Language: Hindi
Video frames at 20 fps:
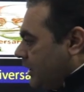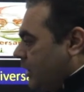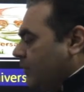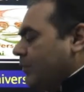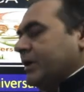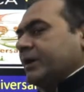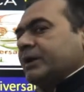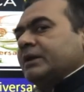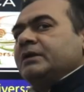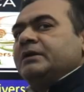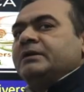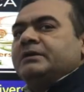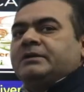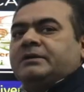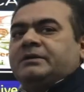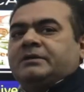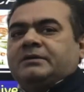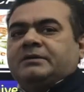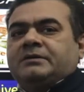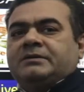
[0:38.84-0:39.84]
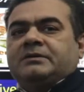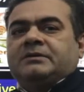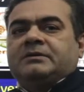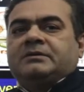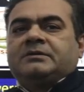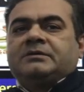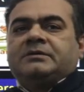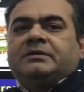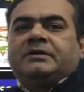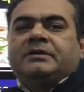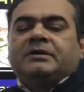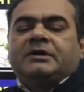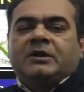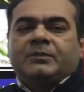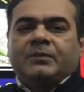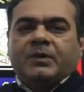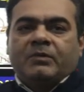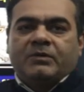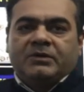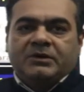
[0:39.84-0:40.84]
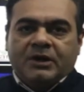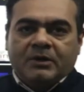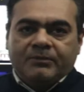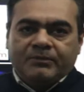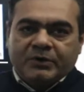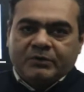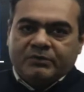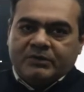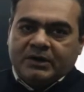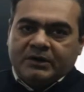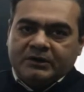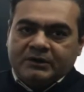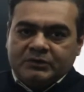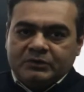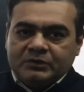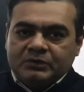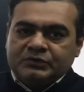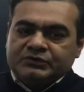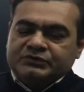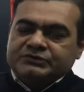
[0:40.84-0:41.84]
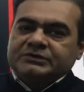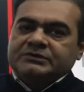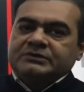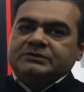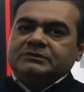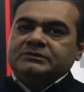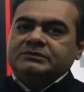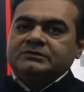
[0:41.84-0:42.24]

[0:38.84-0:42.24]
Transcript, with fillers: हमारे लिए एक रिपब्लिका परिवार की ओर से